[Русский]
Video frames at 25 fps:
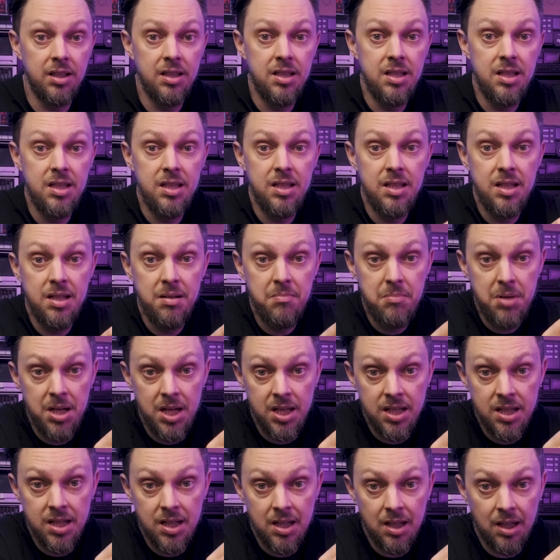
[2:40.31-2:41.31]
не
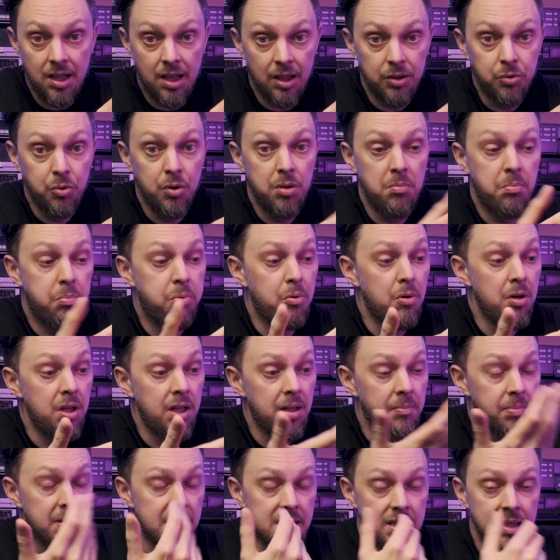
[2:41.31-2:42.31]
менее, а то и
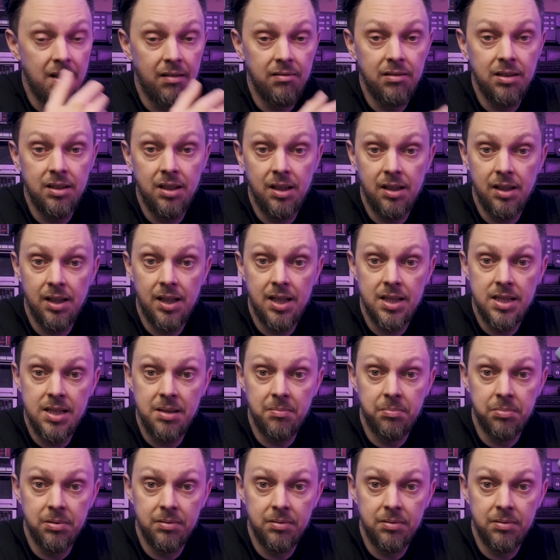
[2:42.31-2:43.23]
более прославленный логотип.